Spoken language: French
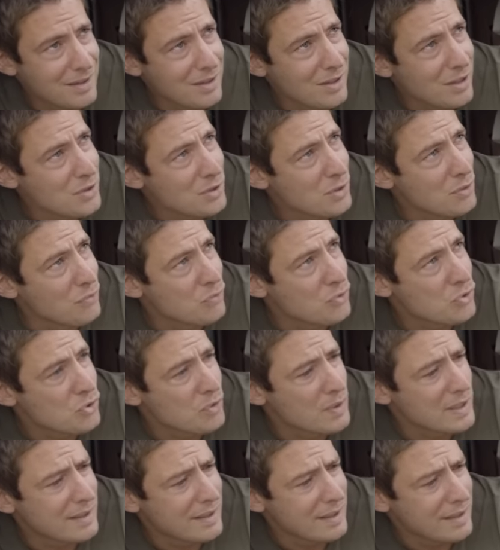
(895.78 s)
lorsque vous
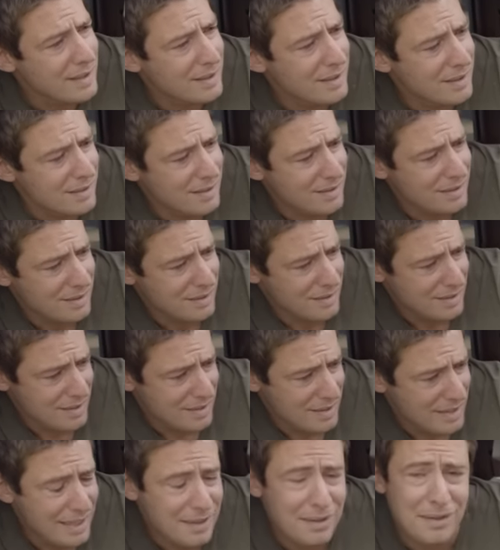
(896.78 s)
souhaitez
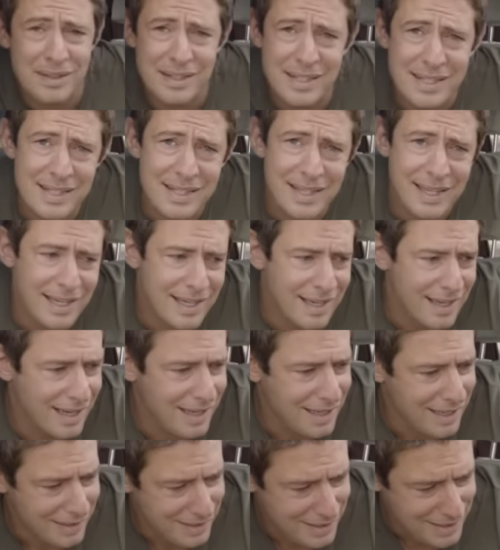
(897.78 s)
être discret à
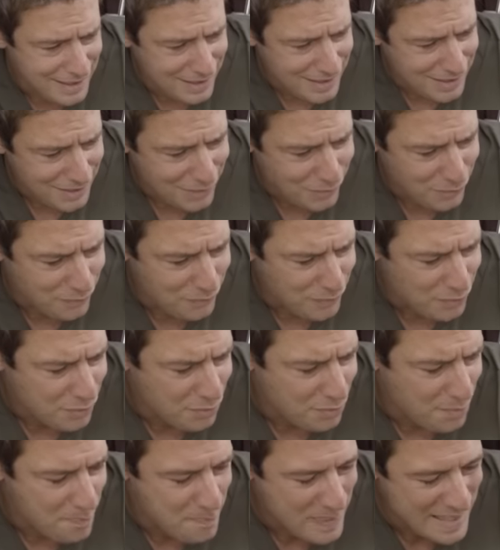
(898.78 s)
l'arrière de
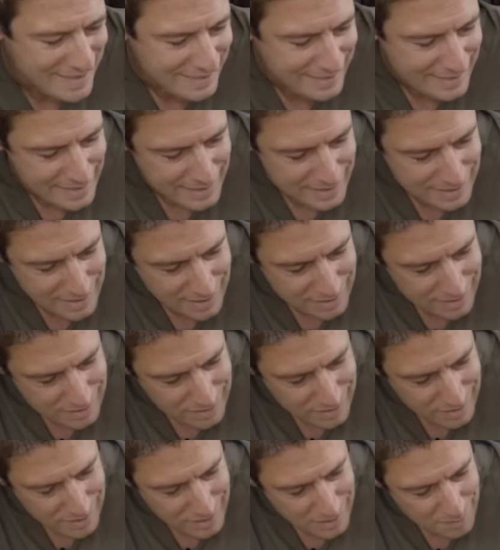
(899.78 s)
votre Bentayga
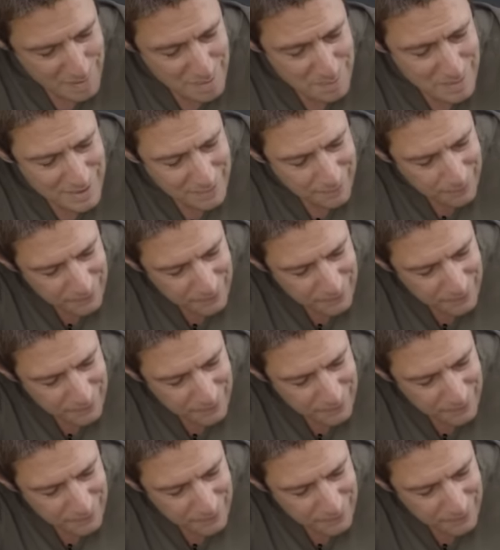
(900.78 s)
et même les